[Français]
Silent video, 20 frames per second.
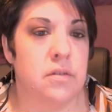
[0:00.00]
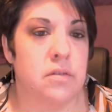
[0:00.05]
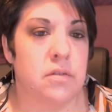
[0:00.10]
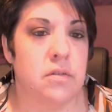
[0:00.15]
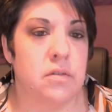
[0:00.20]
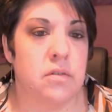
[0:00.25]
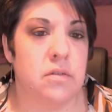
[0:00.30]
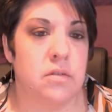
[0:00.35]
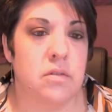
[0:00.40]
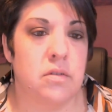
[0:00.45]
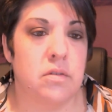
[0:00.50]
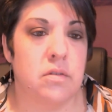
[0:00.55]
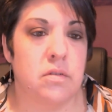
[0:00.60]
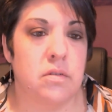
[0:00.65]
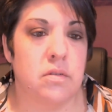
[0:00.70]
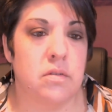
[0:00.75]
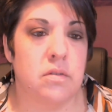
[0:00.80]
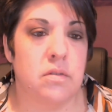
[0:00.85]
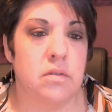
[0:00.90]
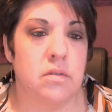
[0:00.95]
euh,
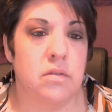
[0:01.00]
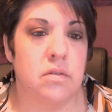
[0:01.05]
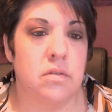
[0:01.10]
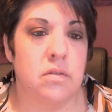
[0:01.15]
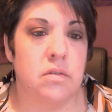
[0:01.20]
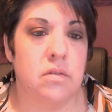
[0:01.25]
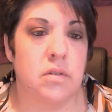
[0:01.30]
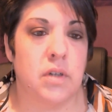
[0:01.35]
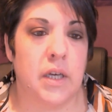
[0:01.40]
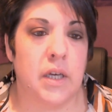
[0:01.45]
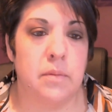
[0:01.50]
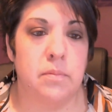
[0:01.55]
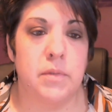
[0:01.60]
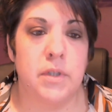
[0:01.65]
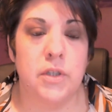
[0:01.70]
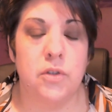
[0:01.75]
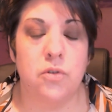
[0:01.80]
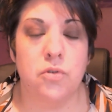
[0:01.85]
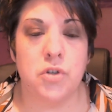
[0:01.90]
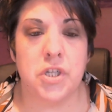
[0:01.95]
de, de
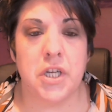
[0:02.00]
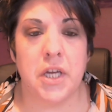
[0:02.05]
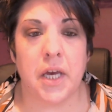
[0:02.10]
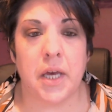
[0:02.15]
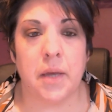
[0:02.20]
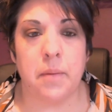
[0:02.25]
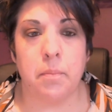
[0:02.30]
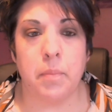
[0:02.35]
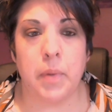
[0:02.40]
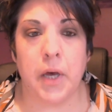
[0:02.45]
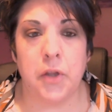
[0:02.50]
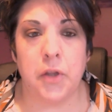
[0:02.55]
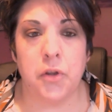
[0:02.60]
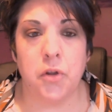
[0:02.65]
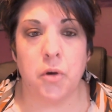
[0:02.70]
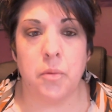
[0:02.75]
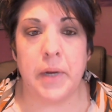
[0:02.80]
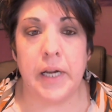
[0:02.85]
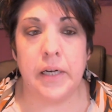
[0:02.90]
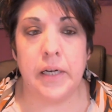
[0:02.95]
Rémi de JRM
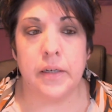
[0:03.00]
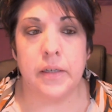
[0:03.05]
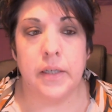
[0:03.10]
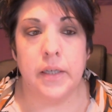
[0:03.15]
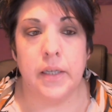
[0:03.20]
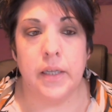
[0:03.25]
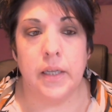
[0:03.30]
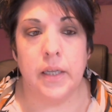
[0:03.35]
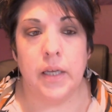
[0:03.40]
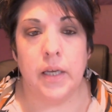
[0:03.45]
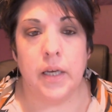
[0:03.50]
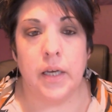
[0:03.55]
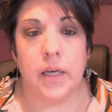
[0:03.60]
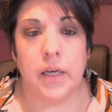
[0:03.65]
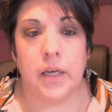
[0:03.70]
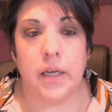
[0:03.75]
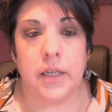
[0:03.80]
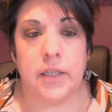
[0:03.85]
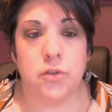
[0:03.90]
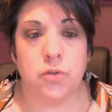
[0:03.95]
Paranormal
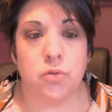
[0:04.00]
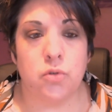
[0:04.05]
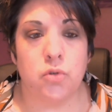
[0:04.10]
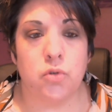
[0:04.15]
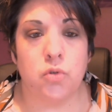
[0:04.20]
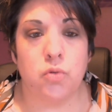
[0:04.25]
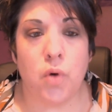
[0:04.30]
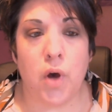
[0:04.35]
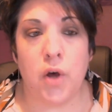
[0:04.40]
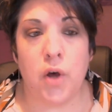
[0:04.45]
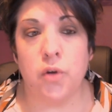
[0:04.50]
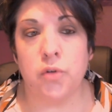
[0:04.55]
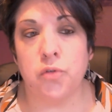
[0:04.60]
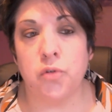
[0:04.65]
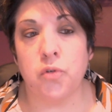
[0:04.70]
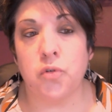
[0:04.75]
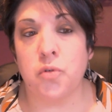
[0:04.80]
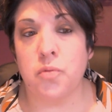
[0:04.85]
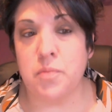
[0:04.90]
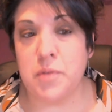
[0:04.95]
est-ce que toi, en
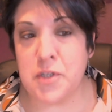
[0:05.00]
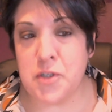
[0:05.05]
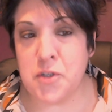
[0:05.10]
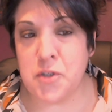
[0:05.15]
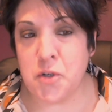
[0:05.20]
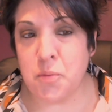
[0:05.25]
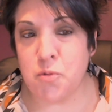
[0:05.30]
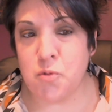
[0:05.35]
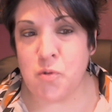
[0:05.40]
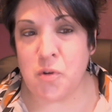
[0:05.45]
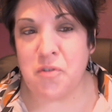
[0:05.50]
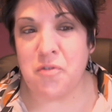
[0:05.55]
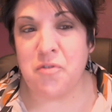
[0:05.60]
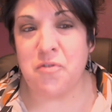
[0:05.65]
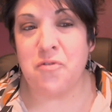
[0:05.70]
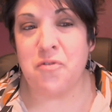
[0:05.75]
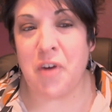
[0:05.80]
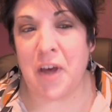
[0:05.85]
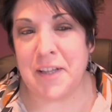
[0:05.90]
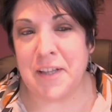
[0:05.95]
tant que médium, tu es
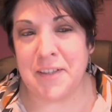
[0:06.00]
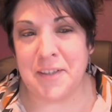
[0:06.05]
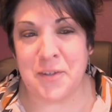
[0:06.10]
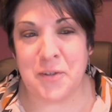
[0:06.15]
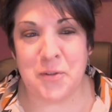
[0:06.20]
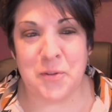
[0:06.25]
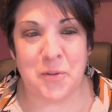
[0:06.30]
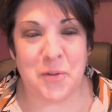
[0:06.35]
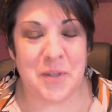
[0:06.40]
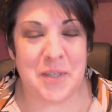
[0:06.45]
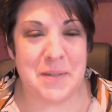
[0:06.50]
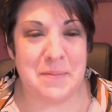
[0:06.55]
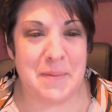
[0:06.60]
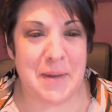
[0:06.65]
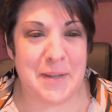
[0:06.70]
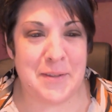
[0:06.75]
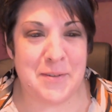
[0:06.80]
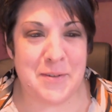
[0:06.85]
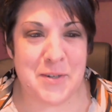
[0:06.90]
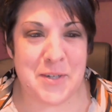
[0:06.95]
fan, entre
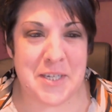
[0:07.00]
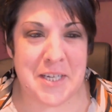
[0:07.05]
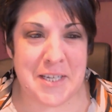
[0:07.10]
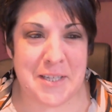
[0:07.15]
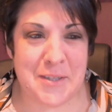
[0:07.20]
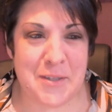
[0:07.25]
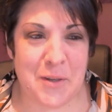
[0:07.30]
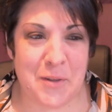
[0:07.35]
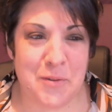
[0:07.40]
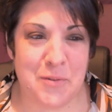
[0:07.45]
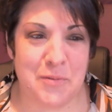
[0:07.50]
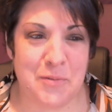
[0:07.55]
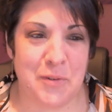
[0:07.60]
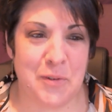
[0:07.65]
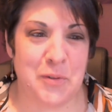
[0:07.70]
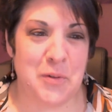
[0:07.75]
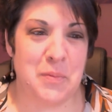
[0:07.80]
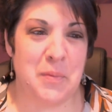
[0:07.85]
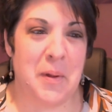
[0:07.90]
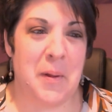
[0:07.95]
guillemets, de chasseurs de
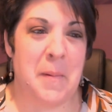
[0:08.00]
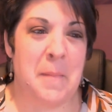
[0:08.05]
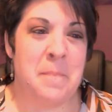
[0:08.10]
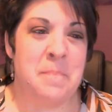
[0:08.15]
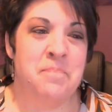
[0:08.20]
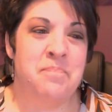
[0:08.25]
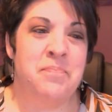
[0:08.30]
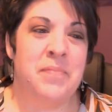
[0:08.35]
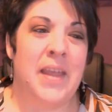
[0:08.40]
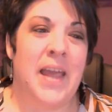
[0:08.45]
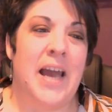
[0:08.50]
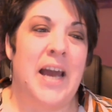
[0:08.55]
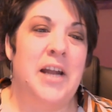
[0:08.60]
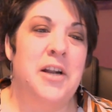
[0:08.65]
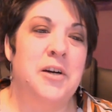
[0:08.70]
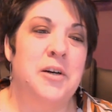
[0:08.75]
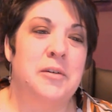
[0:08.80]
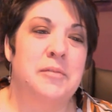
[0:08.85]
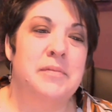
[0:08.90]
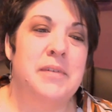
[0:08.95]
fantômes
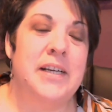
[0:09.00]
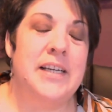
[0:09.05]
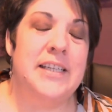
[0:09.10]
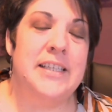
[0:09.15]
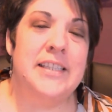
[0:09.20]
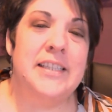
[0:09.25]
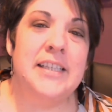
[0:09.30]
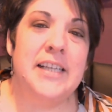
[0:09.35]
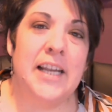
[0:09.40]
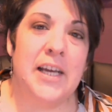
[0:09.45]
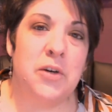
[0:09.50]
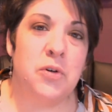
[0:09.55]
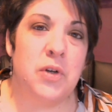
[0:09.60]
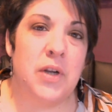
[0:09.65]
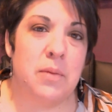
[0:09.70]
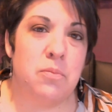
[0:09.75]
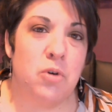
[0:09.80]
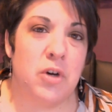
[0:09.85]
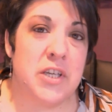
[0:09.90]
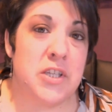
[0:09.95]
alors, l'idée de la
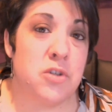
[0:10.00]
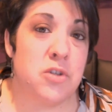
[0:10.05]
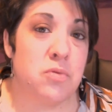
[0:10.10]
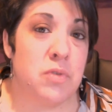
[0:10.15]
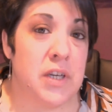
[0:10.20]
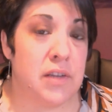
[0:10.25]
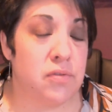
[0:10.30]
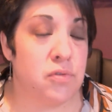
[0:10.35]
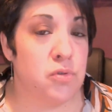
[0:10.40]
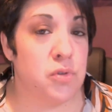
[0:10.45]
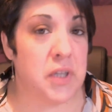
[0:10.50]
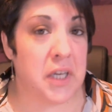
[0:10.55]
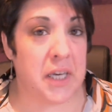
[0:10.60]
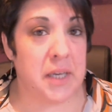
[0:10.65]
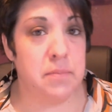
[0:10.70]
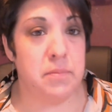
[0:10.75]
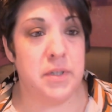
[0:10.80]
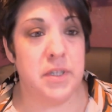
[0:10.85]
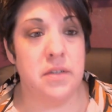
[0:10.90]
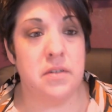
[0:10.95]
collaboration, elle est venue de
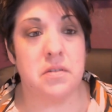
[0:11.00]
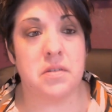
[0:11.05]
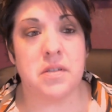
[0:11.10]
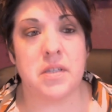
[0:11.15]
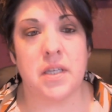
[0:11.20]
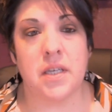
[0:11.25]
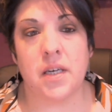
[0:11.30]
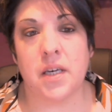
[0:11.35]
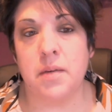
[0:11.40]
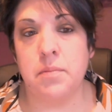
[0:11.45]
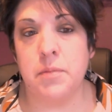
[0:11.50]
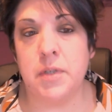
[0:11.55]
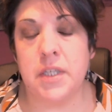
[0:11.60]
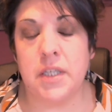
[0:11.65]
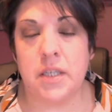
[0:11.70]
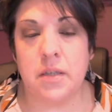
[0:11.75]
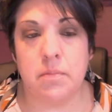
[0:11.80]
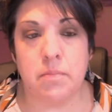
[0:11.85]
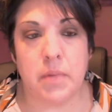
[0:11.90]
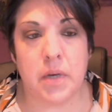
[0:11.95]
Rémi. C'est Rémi
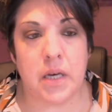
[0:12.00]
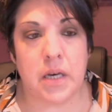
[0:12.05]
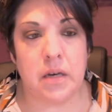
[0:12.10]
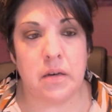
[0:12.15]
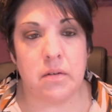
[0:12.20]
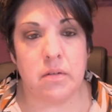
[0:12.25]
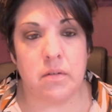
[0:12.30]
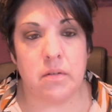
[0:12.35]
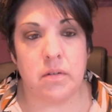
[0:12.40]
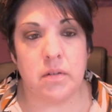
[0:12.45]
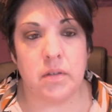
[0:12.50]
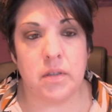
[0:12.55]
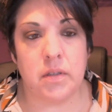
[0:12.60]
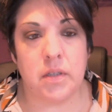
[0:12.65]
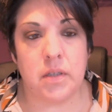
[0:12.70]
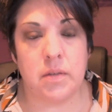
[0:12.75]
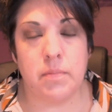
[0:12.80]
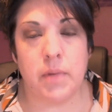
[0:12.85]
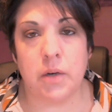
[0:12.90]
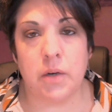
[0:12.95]
qui m'a euh,
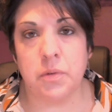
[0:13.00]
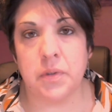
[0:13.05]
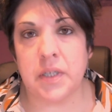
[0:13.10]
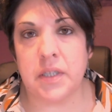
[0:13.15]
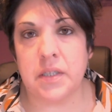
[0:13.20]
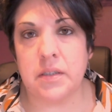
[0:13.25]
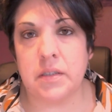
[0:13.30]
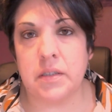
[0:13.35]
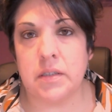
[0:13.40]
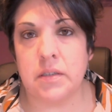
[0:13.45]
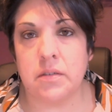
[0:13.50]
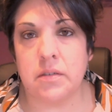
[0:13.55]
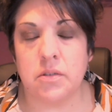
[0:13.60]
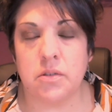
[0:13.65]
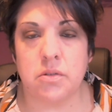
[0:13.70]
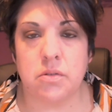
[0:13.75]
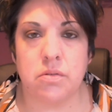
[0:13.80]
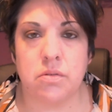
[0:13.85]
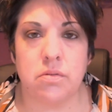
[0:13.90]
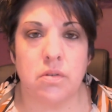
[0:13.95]
qui m'a contacté euh,
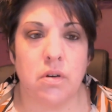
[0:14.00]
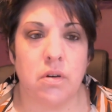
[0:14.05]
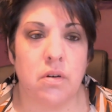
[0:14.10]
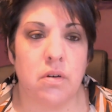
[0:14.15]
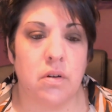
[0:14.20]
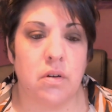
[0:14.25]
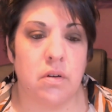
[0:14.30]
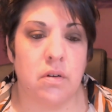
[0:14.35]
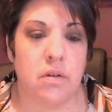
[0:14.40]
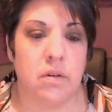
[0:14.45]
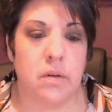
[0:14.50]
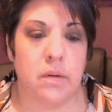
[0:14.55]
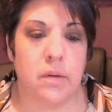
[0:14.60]
sur euh,